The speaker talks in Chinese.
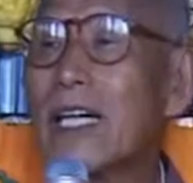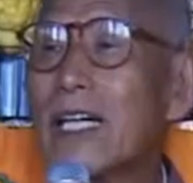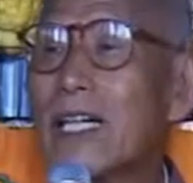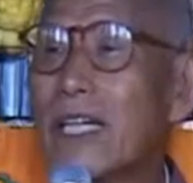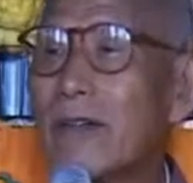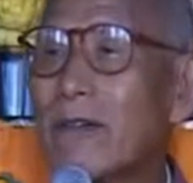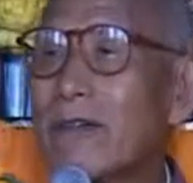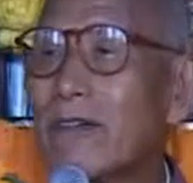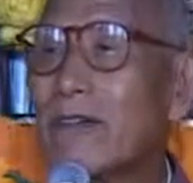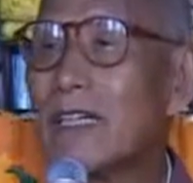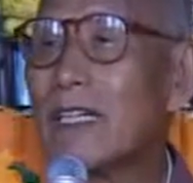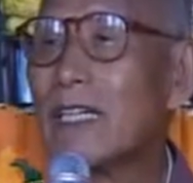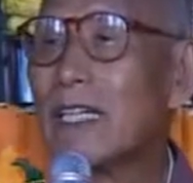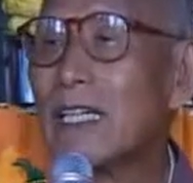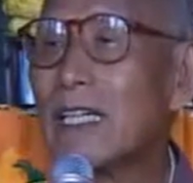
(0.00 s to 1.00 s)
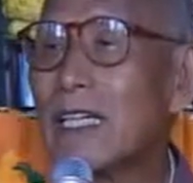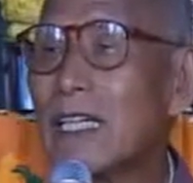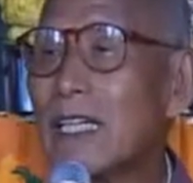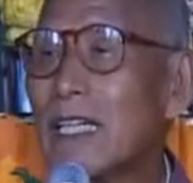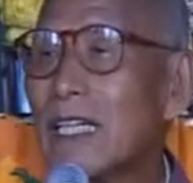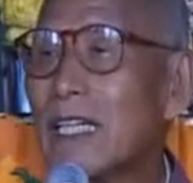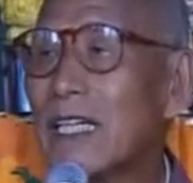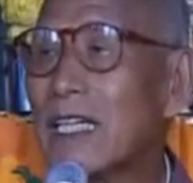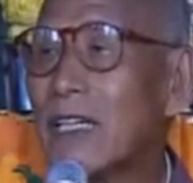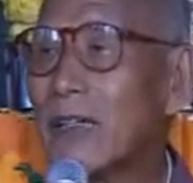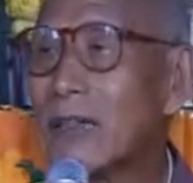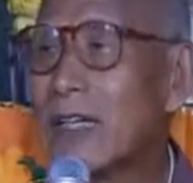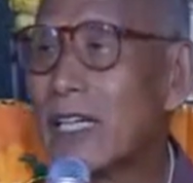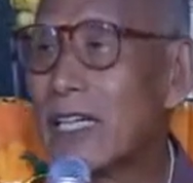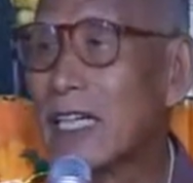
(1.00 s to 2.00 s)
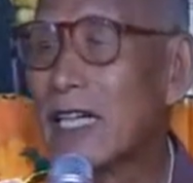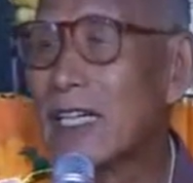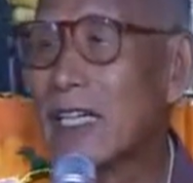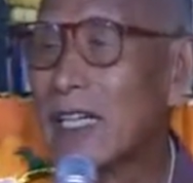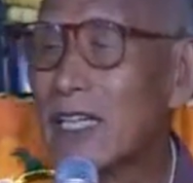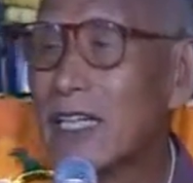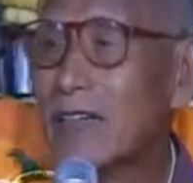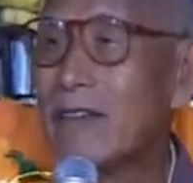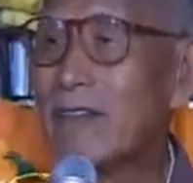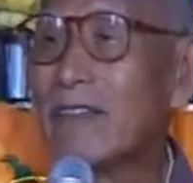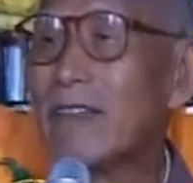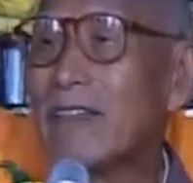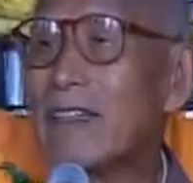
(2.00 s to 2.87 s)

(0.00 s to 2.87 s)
的肉。”各种上的肉，